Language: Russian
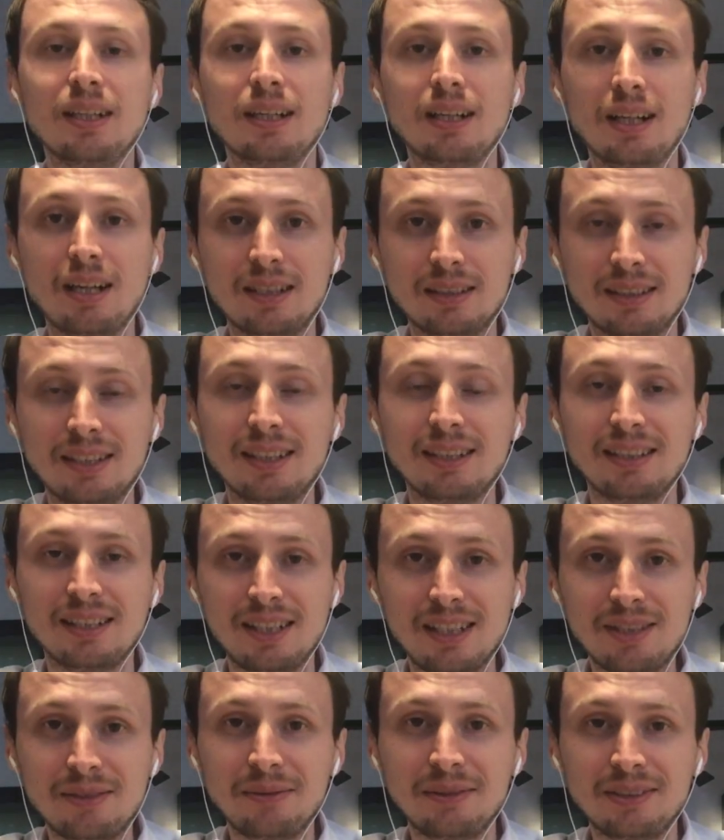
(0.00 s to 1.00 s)
Рад я
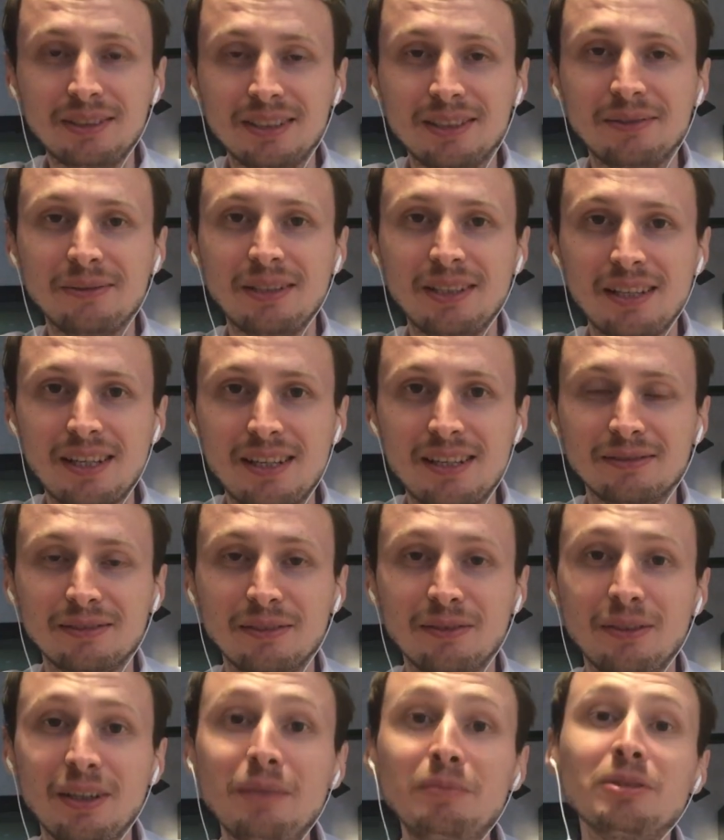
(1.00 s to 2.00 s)
трезвости своей.
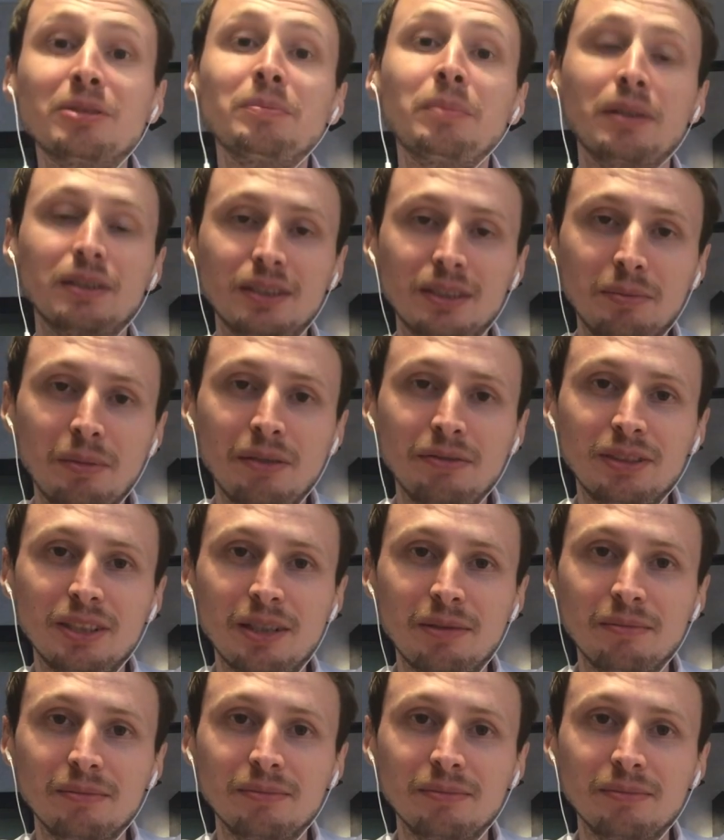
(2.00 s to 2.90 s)
Вам спасибо всем.